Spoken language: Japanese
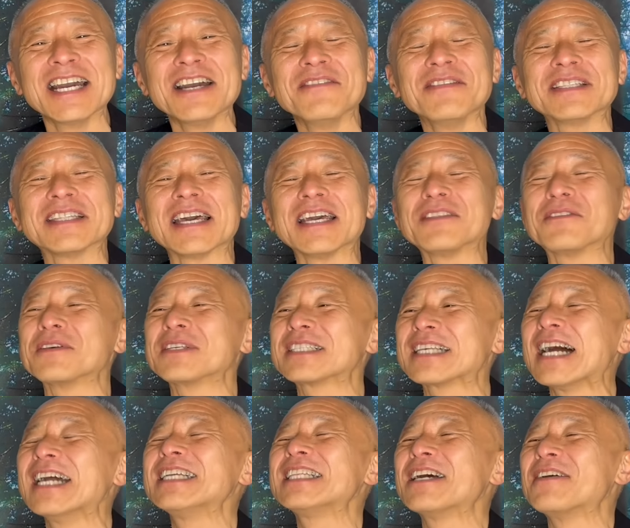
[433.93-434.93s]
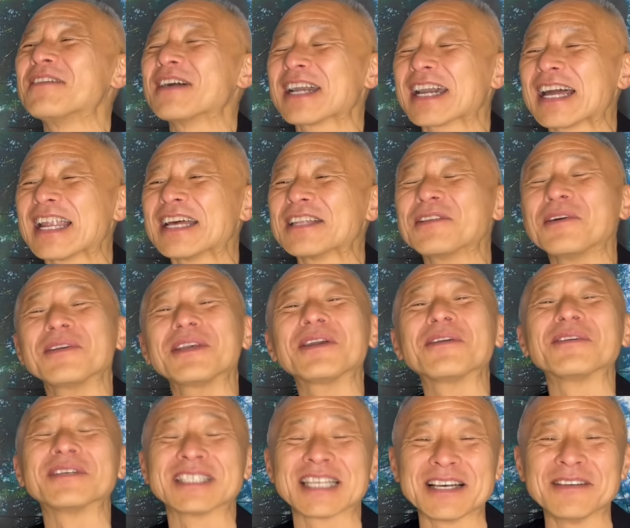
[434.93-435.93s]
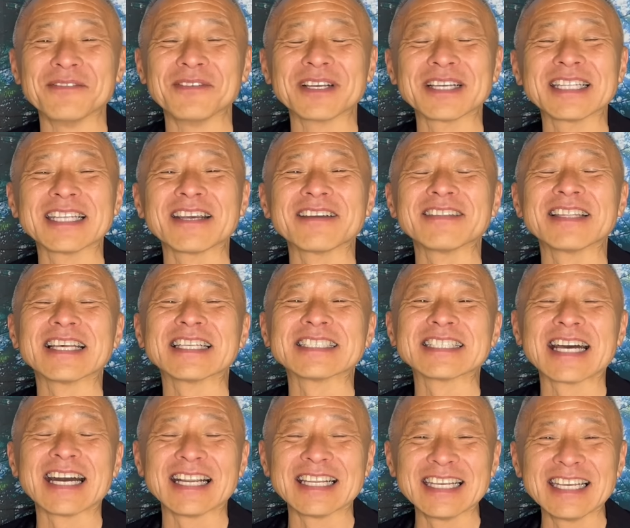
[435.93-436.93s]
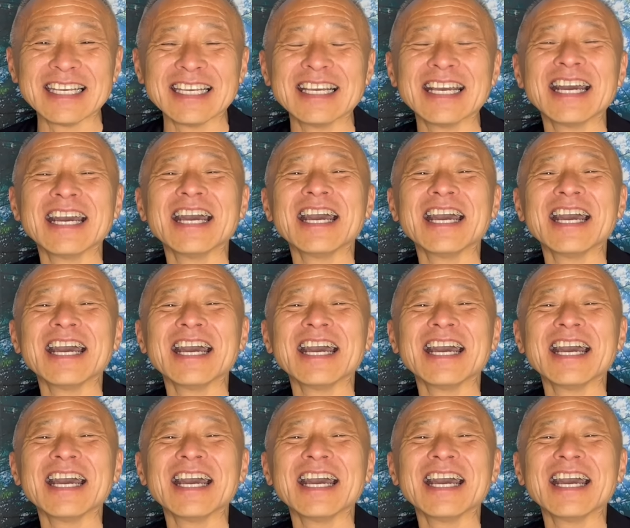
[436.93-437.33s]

また、えっと、埼玉から時子さんも来てくださり、